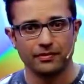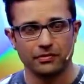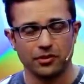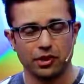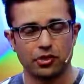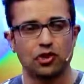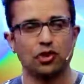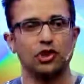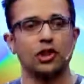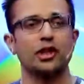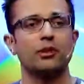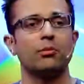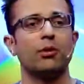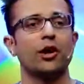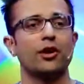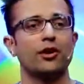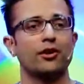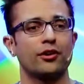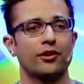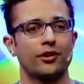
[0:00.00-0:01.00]
या जिंदगी
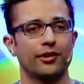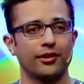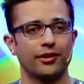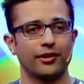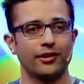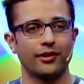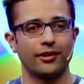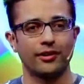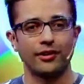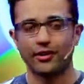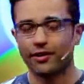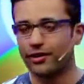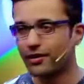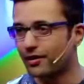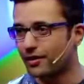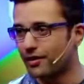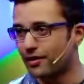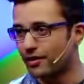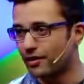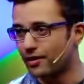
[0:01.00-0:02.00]
भर
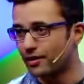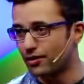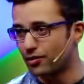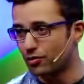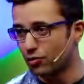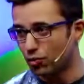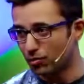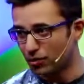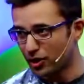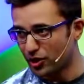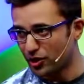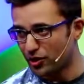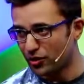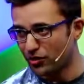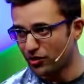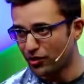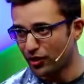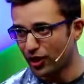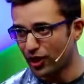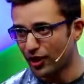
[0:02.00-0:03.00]
वो
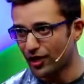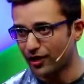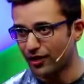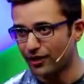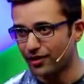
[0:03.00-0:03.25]
मेडिटेशन है